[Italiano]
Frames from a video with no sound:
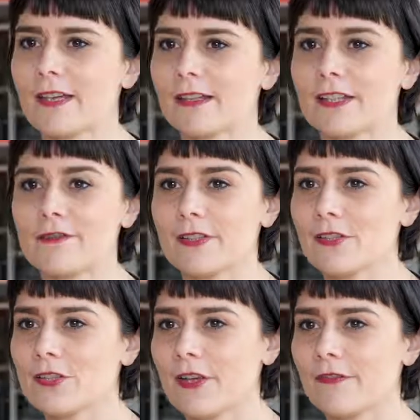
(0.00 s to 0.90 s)
dei veri
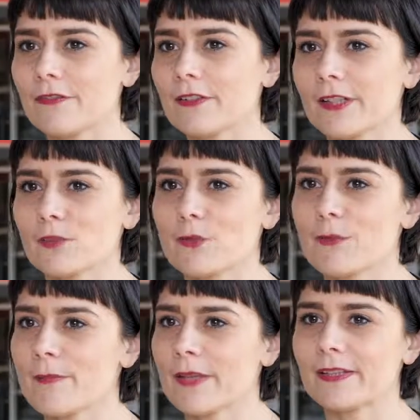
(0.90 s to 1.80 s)
chef che
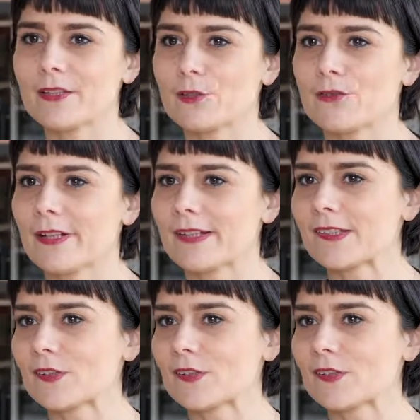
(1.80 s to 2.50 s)
normalmente troveresti